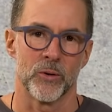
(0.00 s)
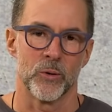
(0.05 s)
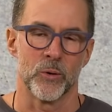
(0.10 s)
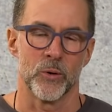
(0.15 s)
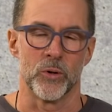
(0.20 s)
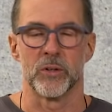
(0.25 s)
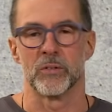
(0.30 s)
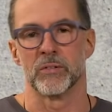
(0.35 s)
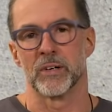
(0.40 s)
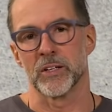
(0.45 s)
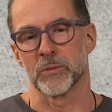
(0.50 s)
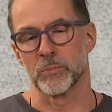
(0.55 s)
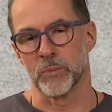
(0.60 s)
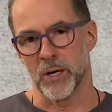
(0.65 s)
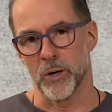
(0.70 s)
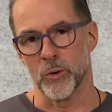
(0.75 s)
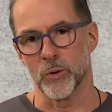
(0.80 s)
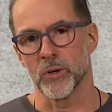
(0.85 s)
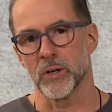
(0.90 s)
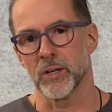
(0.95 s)
und was wir
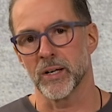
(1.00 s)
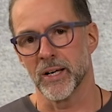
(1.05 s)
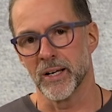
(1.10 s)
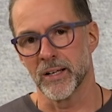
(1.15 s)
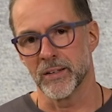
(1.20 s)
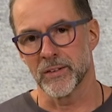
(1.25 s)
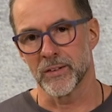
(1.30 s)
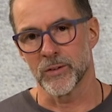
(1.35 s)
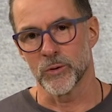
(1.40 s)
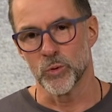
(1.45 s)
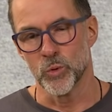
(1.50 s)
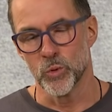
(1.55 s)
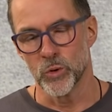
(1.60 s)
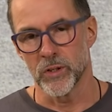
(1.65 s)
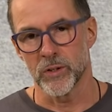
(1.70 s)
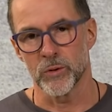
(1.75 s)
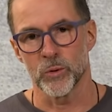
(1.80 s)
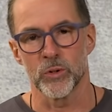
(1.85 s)
auch noch als gutes